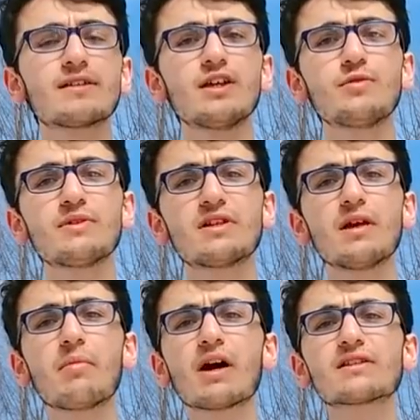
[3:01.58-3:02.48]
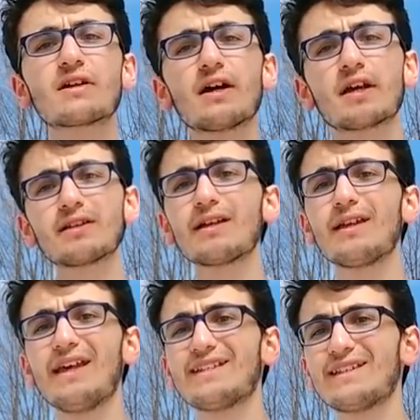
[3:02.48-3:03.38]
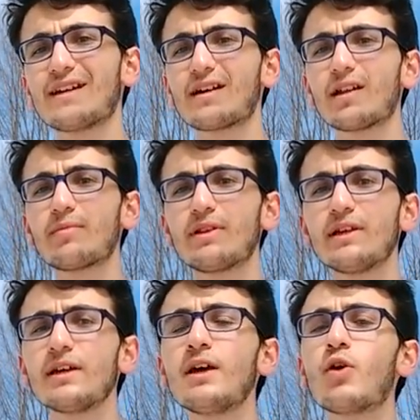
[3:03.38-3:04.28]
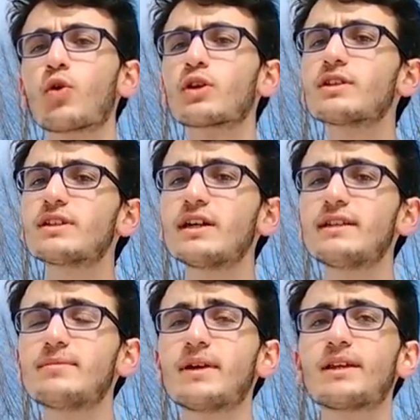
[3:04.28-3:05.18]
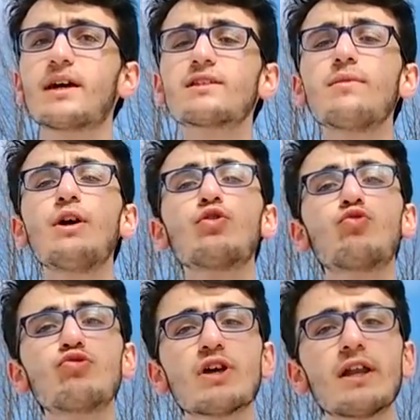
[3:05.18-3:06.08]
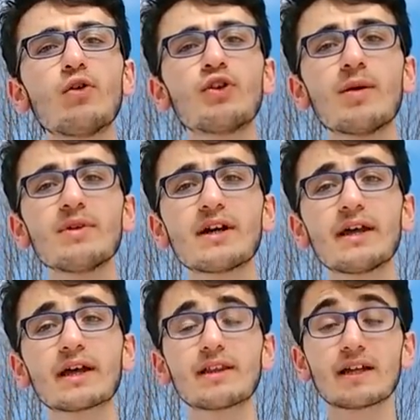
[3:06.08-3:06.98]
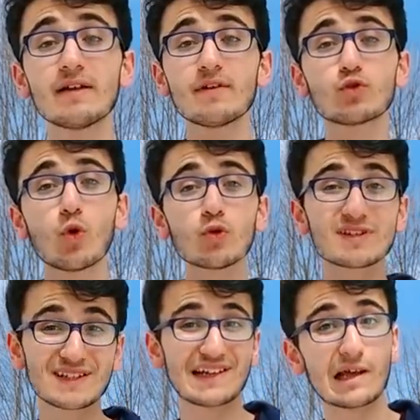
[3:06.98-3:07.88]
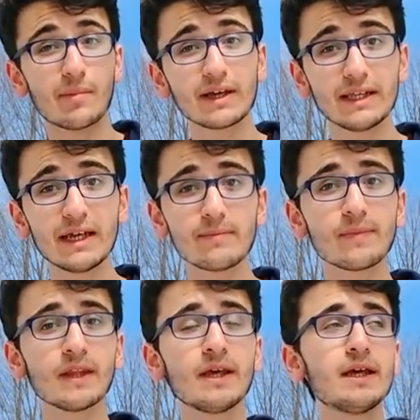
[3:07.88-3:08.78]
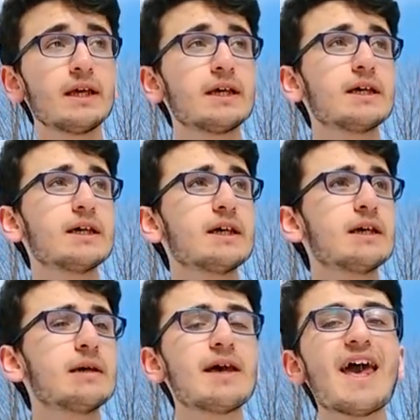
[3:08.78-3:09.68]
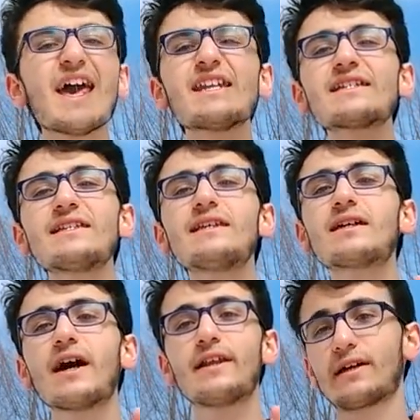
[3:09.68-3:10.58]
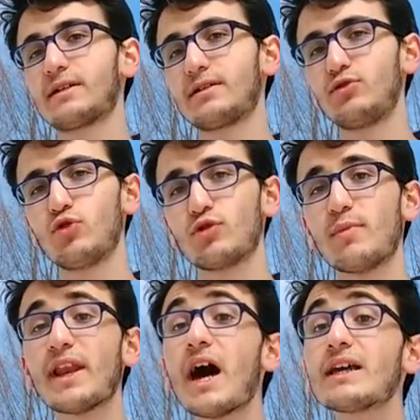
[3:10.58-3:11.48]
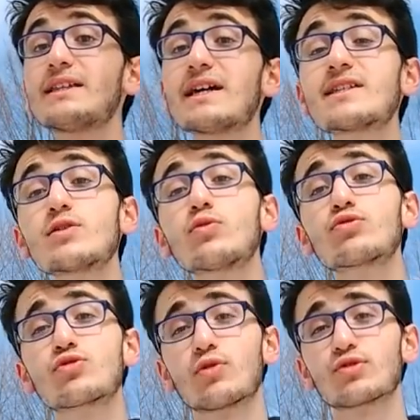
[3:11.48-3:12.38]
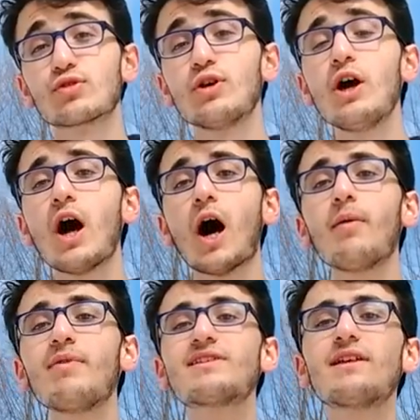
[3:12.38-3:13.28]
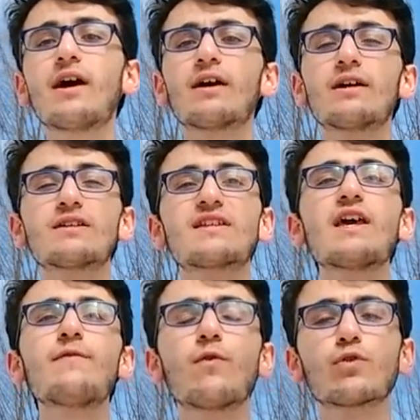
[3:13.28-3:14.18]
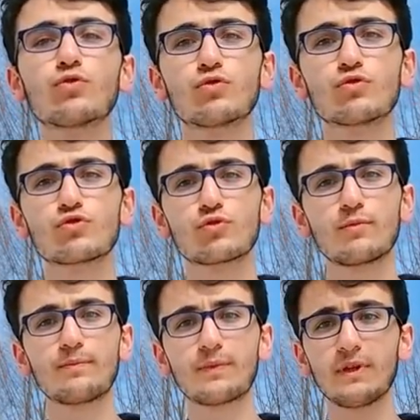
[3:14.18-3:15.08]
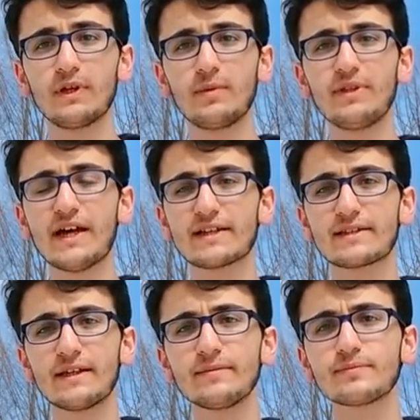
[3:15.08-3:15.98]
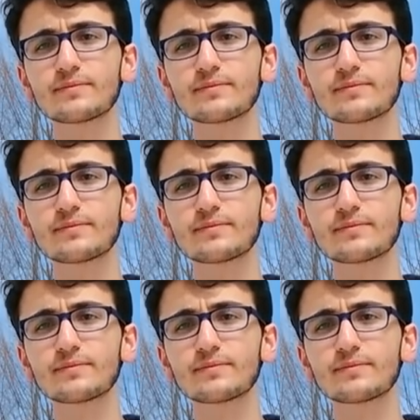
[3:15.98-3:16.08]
değişmesiyle bazı kaynaklar eskide kalabildi. Ona da dikkat etmek lazım. Güzel, önemli kaynaklardan ve doğru sıralama ile e, en az iki kaynak diyorum ben. Hangi dersten olursa olsun. Ama mesela zayıf olduğunuz e, bir dersten